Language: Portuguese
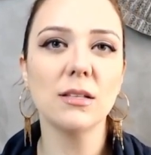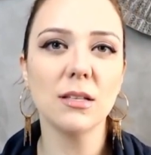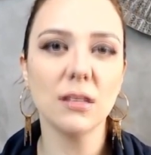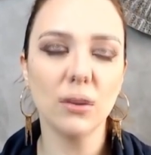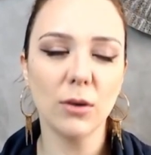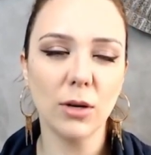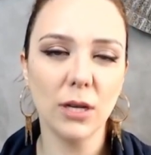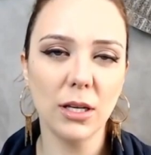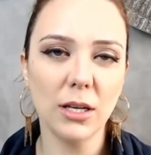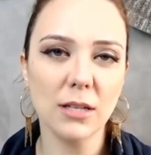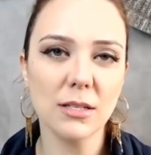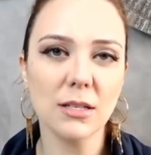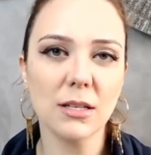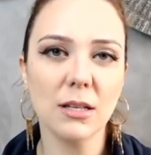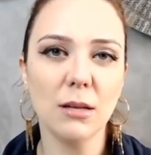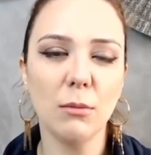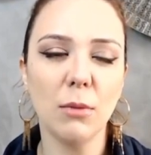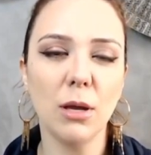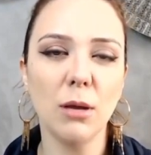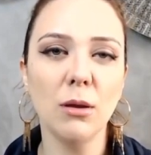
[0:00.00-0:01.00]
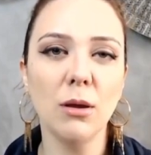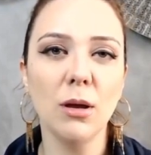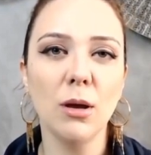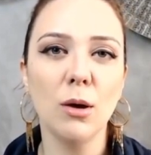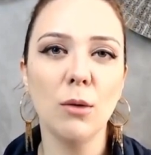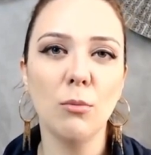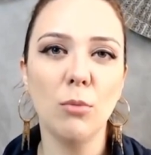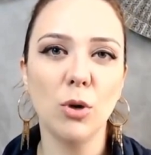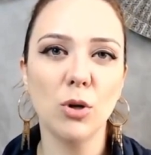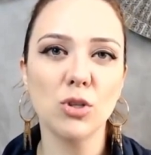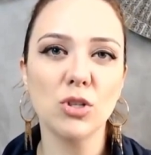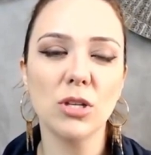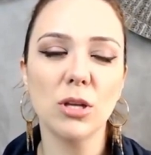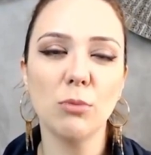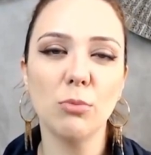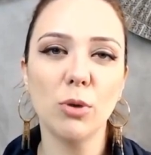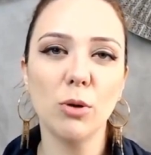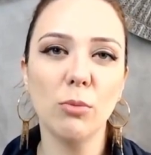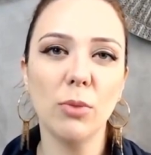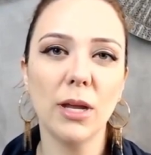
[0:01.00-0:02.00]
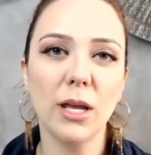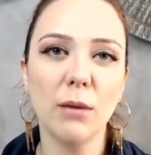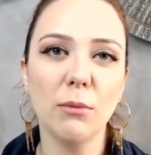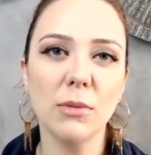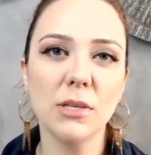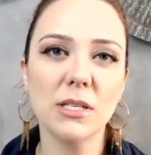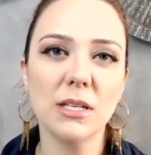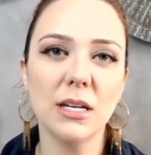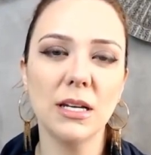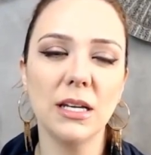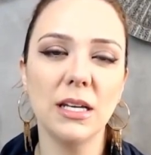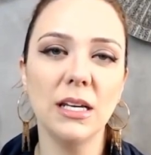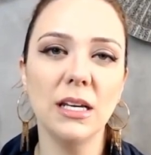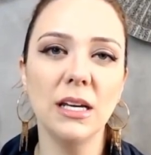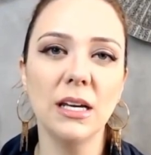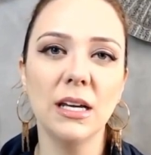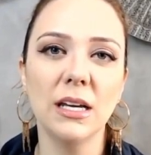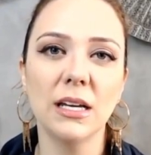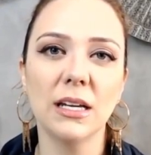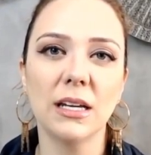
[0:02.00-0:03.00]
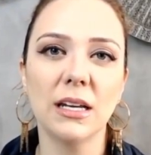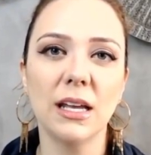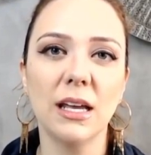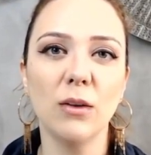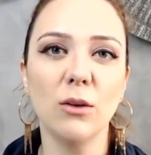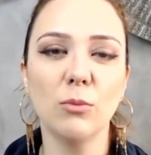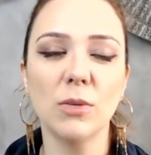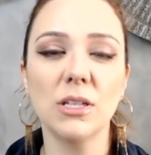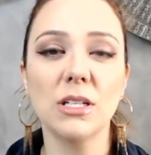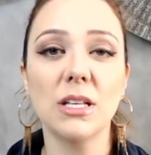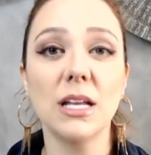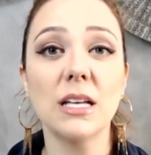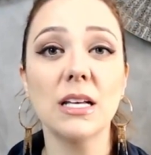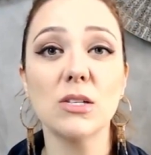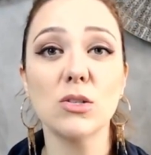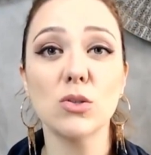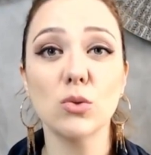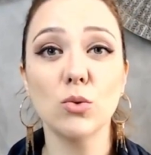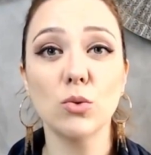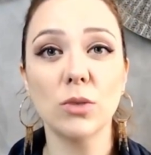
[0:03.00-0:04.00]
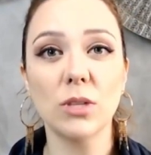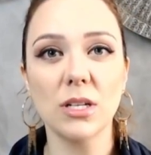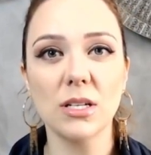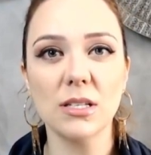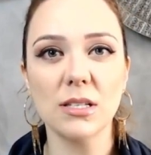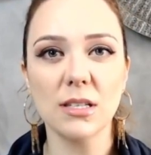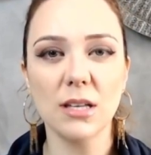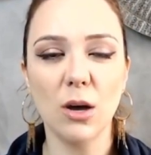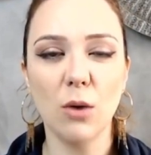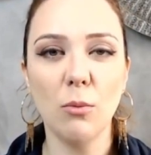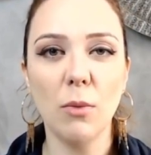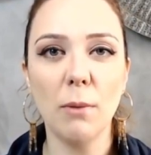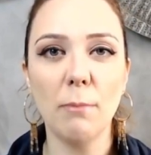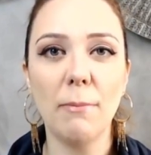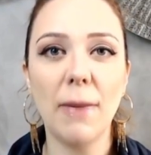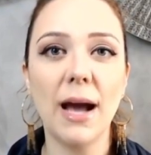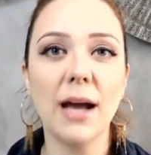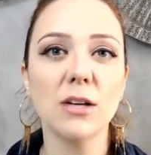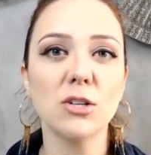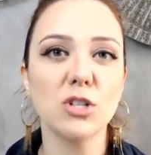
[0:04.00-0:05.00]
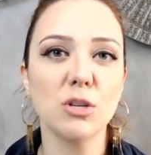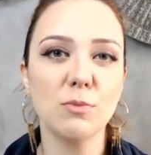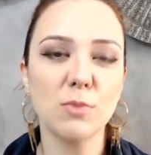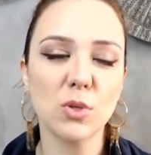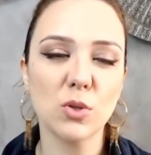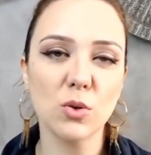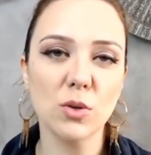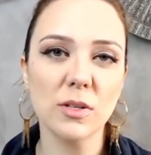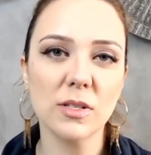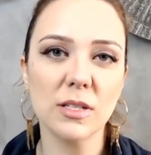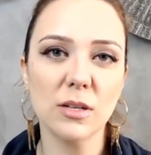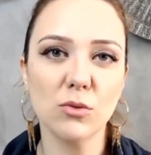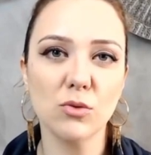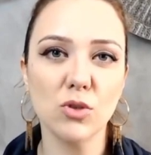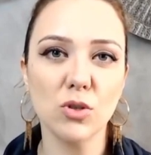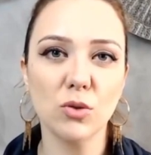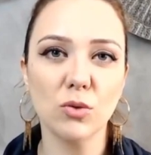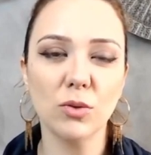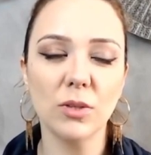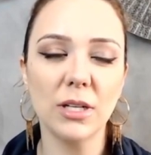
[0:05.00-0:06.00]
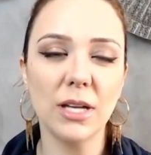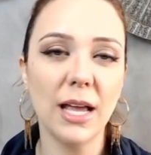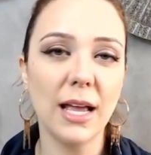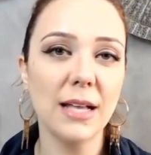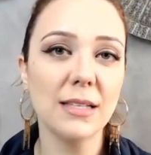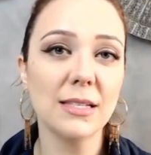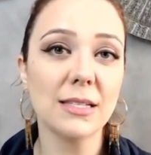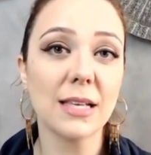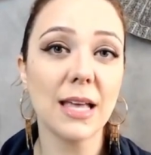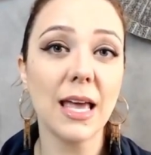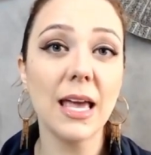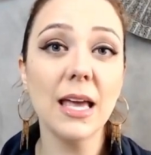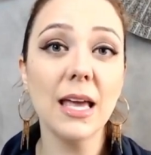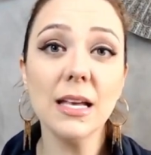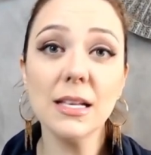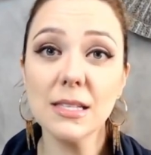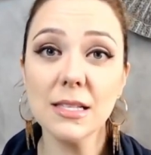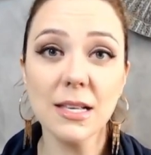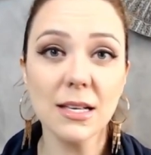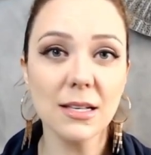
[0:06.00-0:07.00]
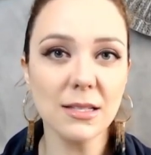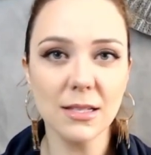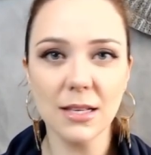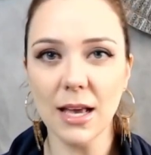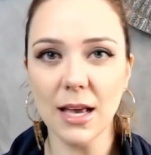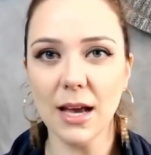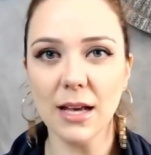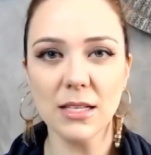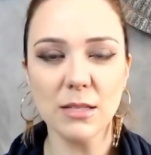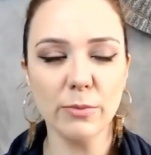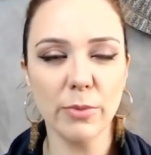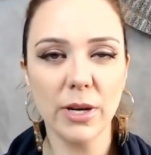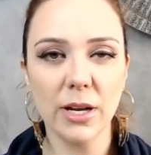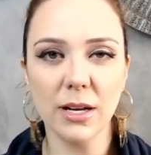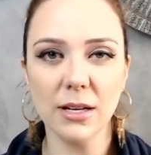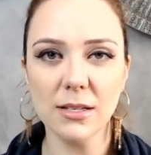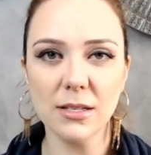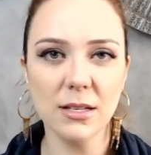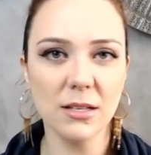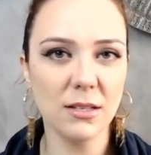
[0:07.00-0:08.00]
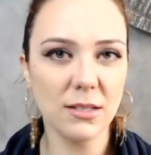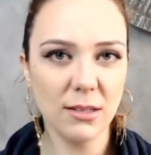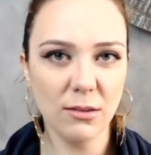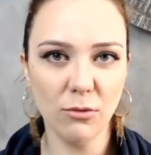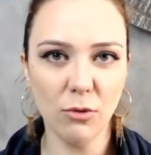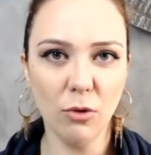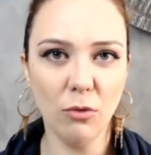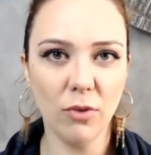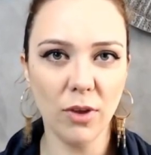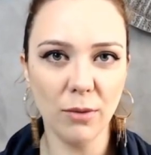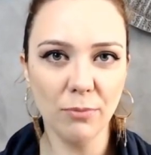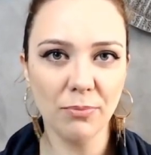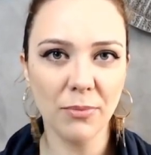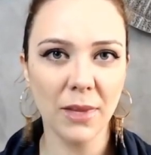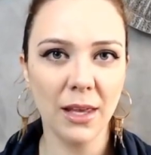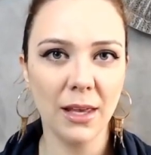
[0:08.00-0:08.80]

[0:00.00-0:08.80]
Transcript: Então a criança também pode ter problemas ali, né, uma desnutrição, uma baixa absorção de nutrientes essenciais para ela se desenvolver.